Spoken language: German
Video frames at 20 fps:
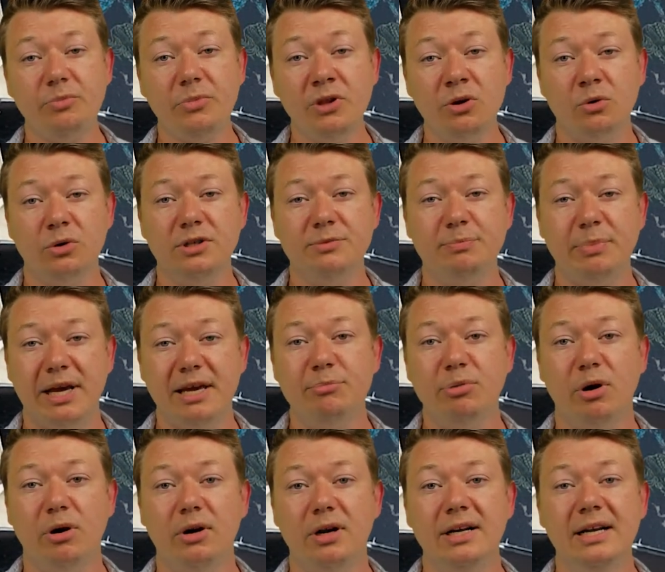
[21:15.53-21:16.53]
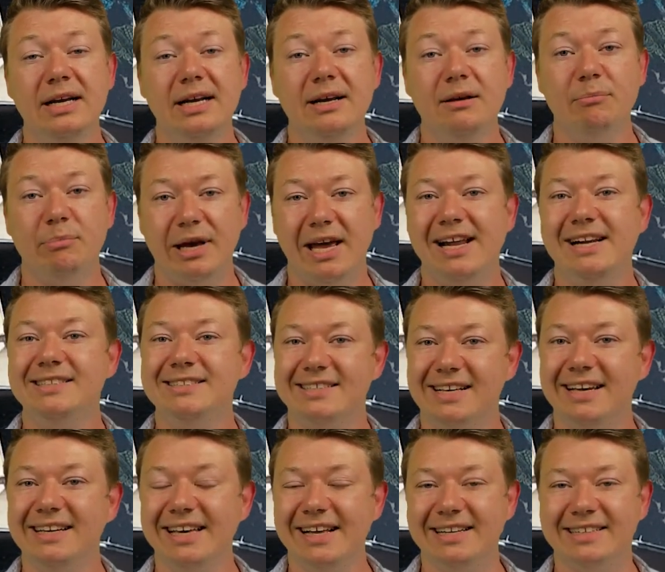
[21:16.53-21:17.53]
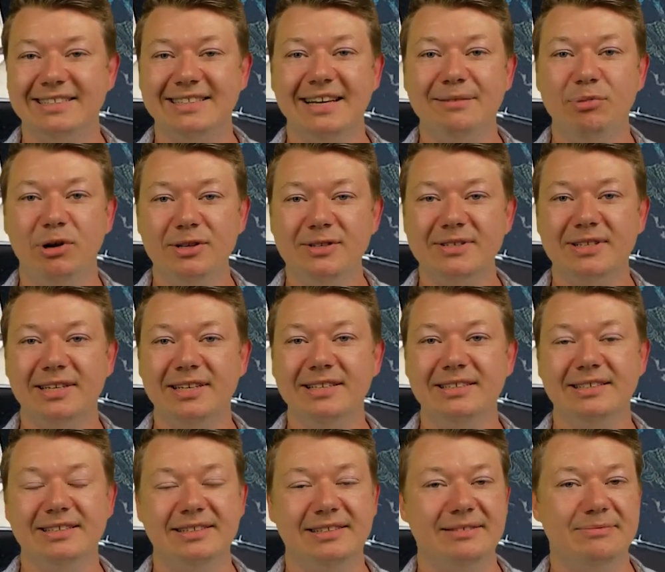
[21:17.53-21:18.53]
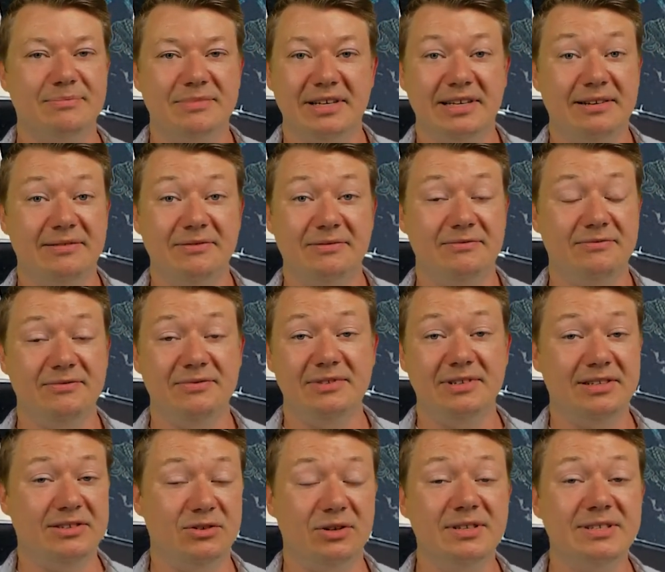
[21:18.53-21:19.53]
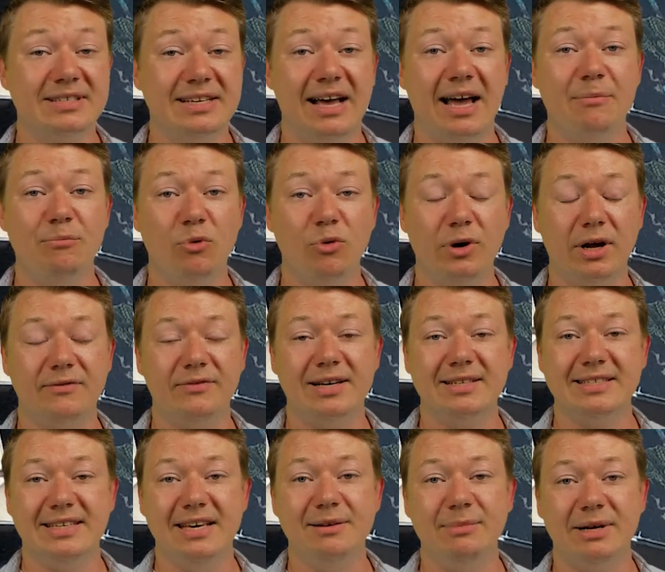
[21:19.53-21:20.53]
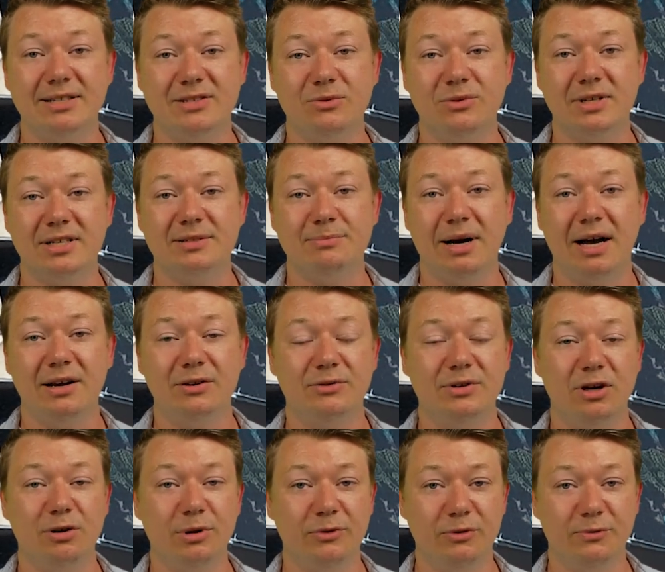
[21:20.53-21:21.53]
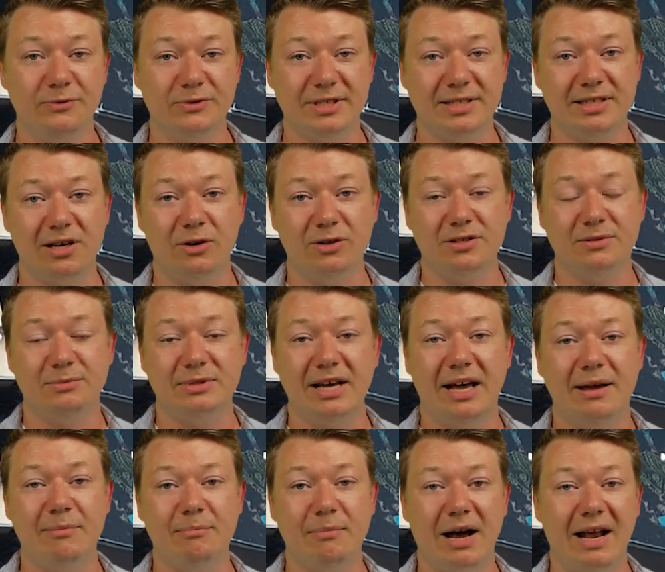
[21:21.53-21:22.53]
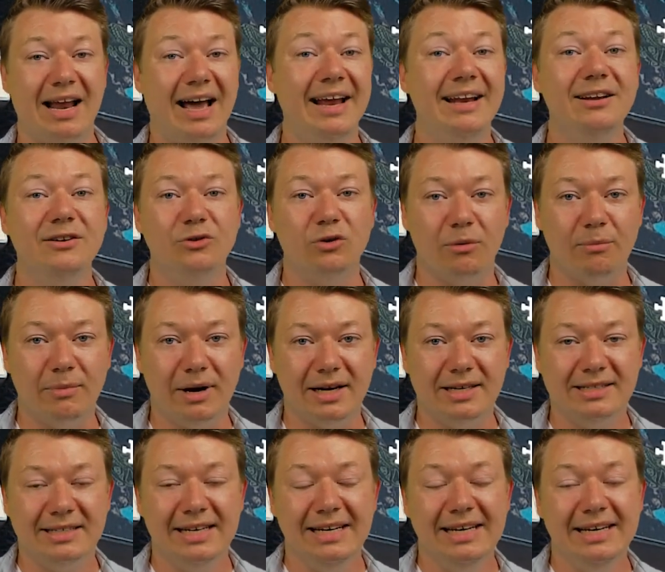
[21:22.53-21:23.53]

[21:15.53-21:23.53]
und PayPal behält sein Geld. Denn plötzlich, ähm, in sonst keinem Monat war es jemals so, dass Mario da über 50.000 mit einem Mal eingenommen hat.